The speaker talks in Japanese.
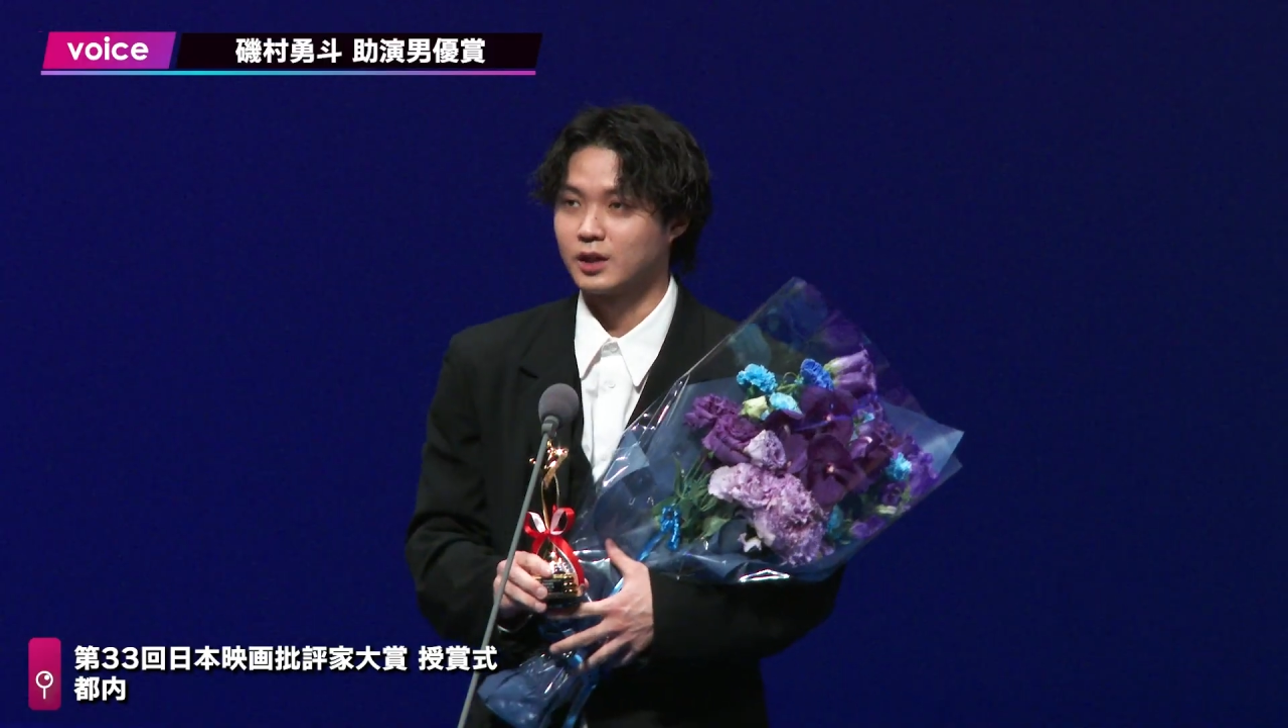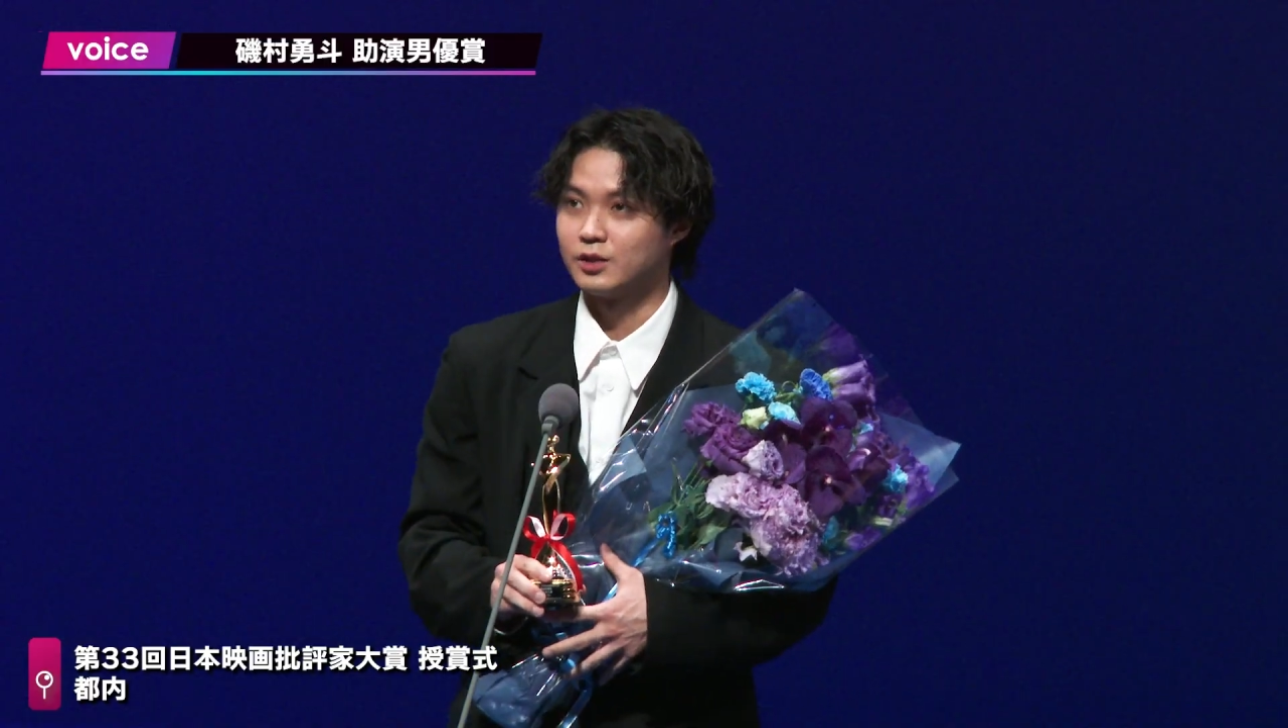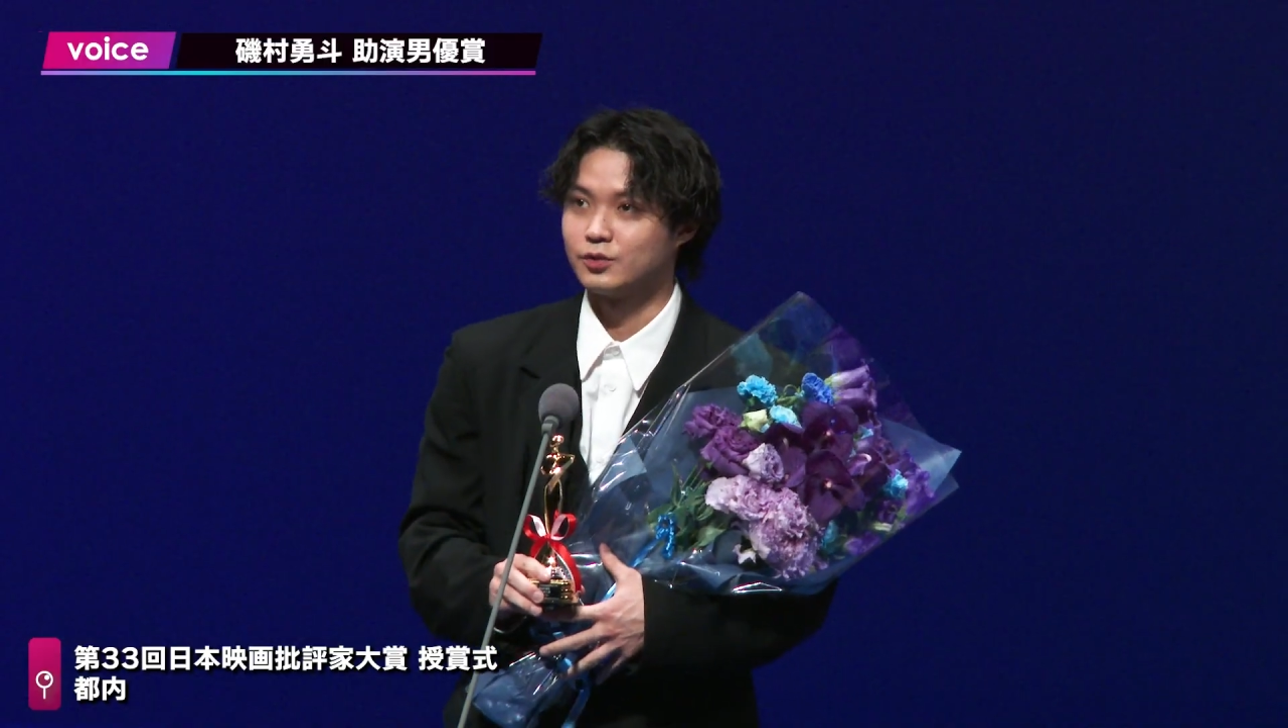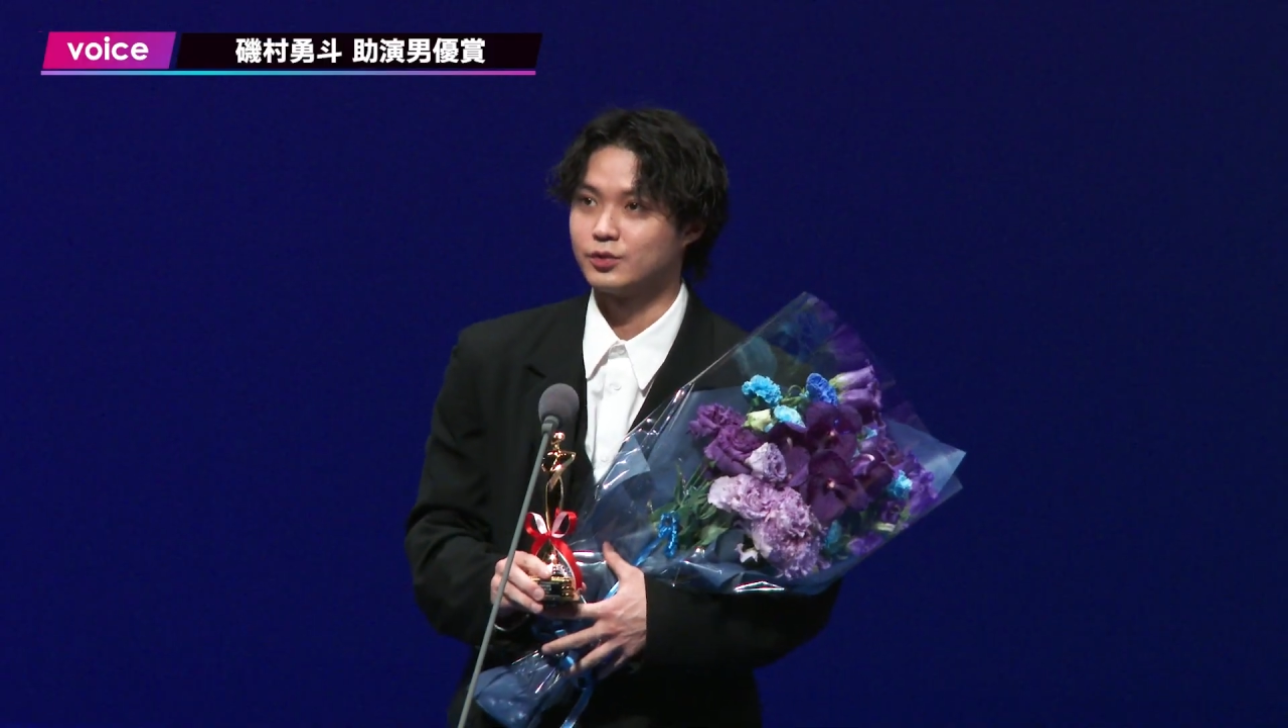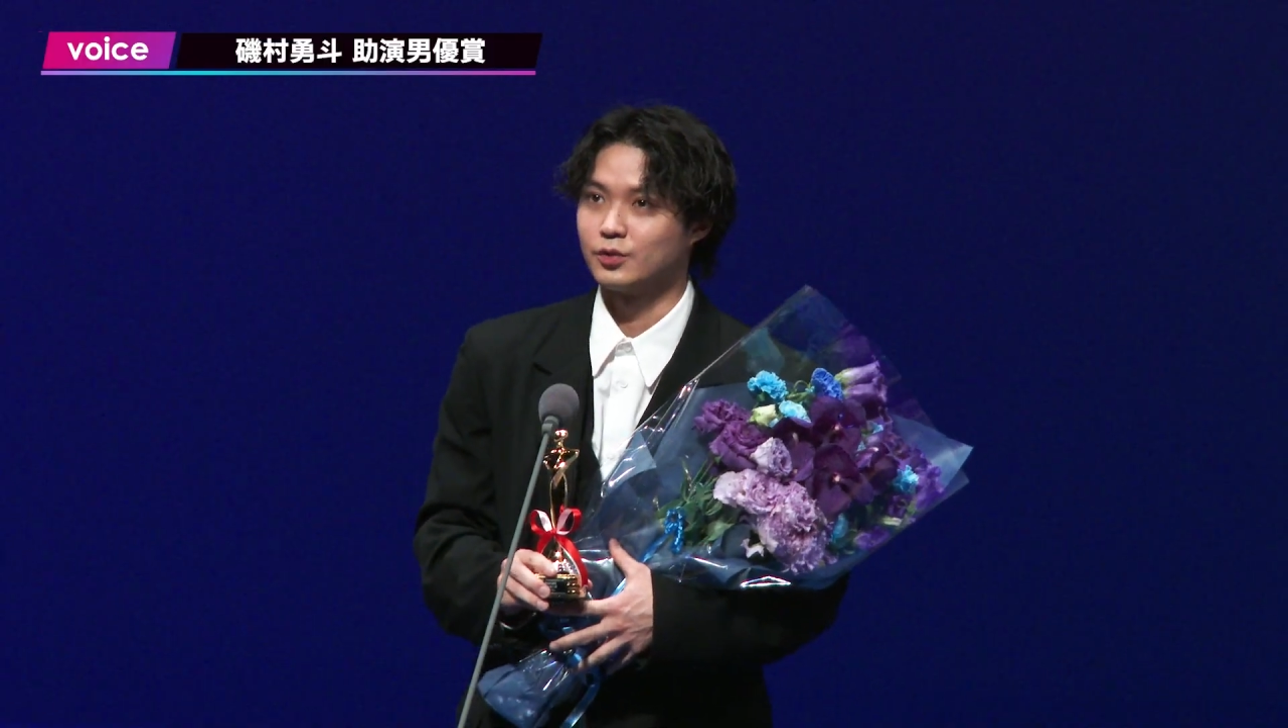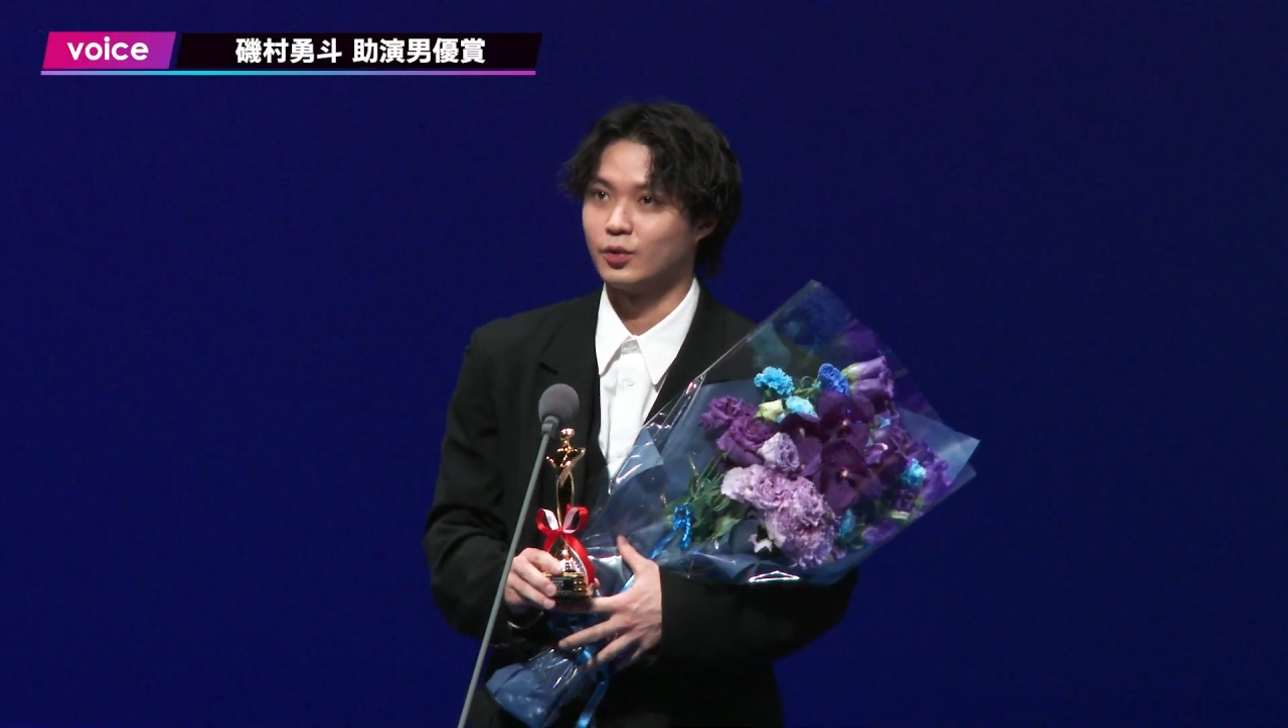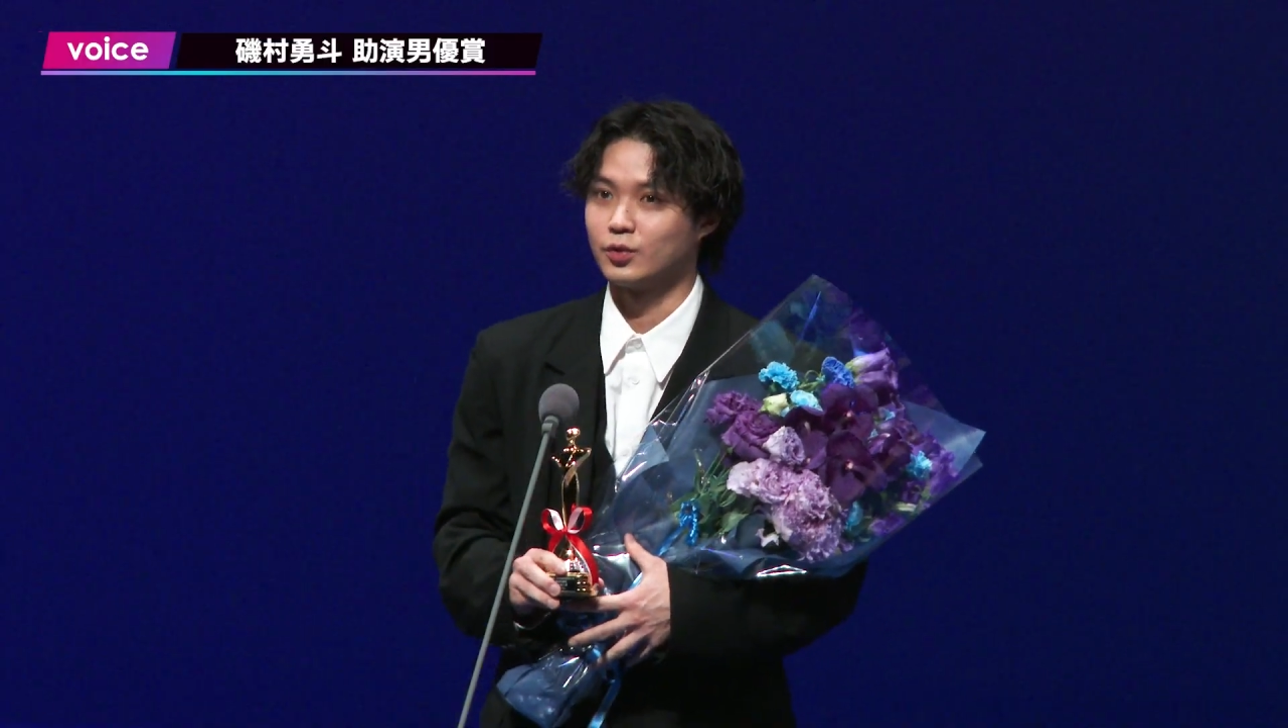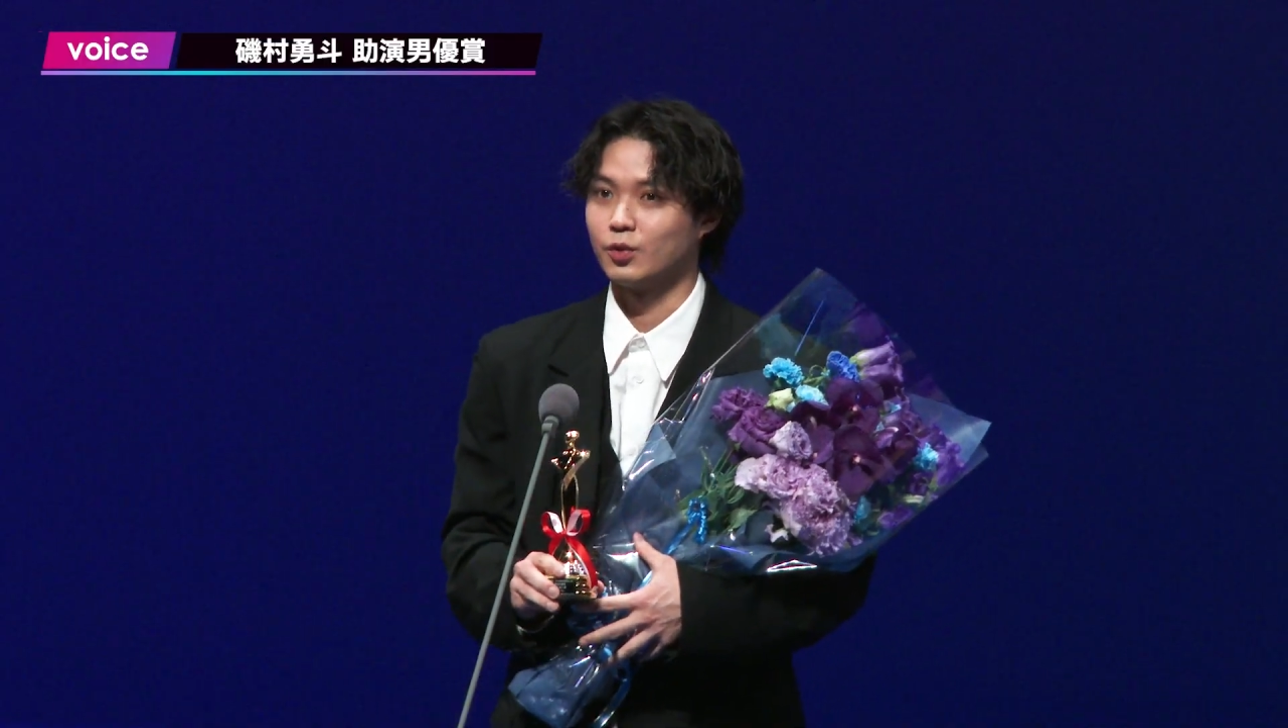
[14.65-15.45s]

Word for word: 監督と